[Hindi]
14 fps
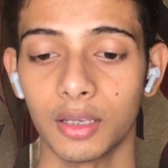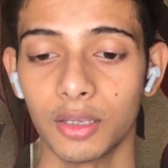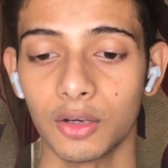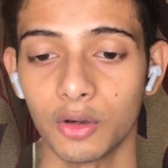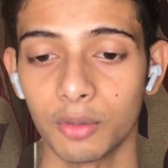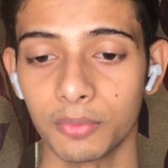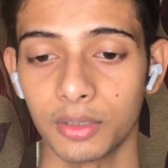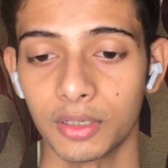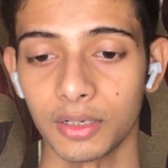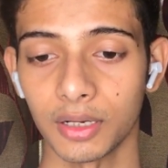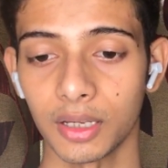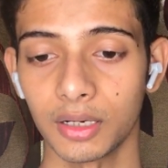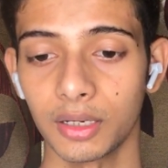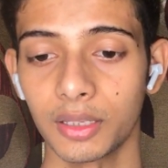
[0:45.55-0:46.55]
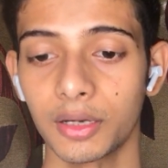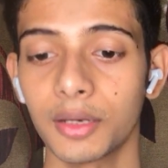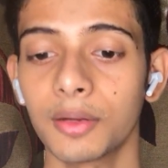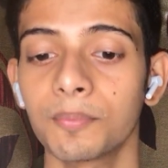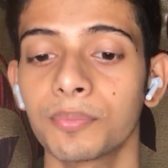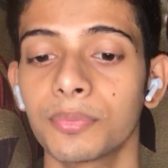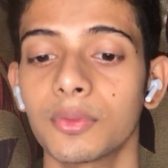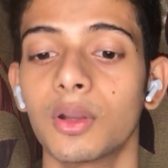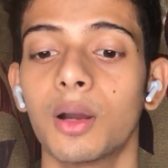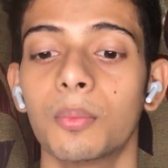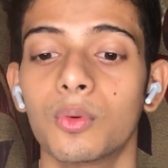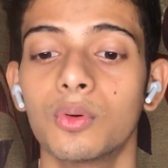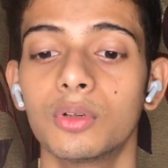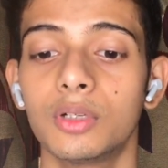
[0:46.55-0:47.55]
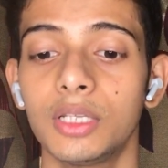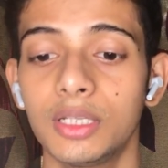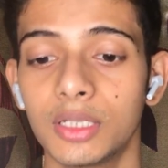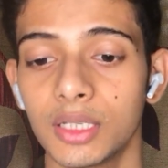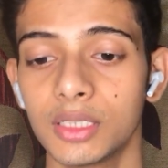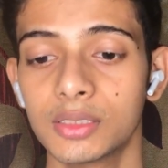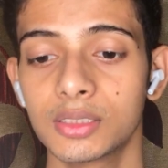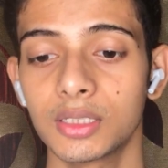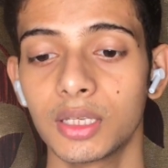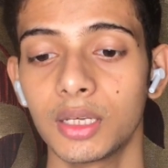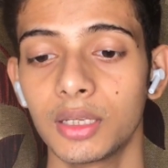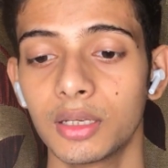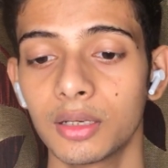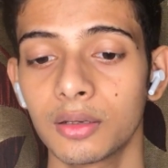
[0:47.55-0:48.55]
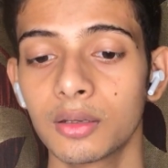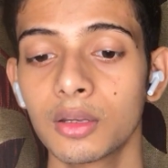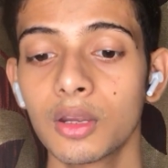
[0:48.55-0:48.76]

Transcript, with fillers: ये लोग अपना ट्रायल ले रहे हैं आपको डिटेल्स के लिए